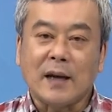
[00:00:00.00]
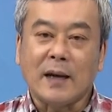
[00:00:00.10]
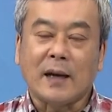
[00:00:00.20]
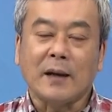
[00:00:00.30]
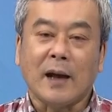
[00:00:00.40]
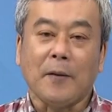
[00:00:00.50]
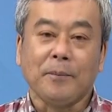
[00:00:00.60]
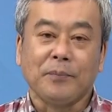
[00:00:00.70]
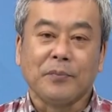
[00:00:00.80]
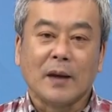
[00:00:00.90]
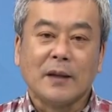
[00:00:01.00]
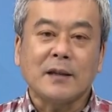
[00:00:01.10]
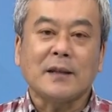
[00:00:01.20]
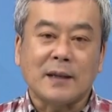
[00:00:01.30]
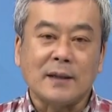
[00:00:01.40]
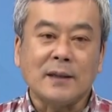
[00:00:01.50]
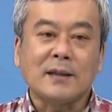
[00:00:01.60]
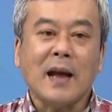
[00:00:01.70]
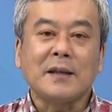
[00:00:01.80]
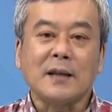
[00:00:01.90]
以看到，在整个
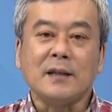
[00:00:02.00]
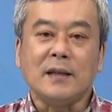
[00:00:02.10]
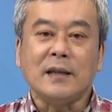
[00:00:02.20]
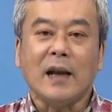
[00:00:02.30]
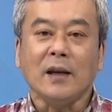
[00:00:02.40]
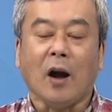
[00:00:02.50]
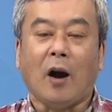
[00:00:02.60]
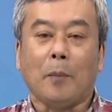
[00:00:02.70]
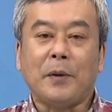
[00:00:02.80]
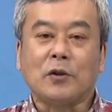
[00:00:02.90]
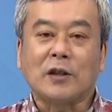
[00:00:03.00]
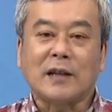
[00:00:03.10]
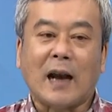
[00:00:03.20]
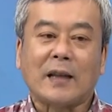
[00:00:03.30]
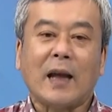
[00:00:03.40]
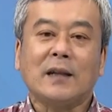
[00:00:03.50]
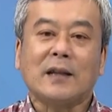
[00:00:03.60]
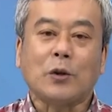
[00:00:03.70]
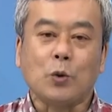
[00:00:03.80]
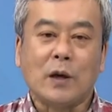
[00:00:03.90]
战争期间啊，比如说这两天
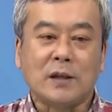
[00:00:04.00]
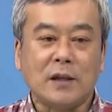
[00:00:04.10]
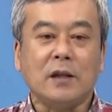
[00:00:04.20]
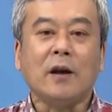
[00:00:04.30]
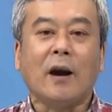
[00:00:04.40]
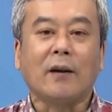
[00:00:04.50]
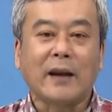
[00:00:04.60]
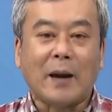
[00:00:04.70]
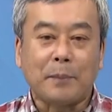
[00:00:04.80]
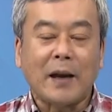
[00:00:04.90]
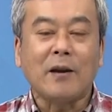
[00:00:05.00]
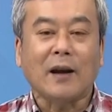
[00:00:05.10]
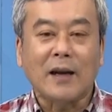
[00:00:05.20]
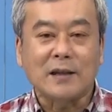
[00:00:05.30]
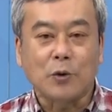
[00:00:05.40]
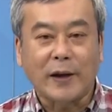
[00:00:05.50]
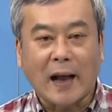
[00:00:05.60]
在土耳其又要两边又要开始会谈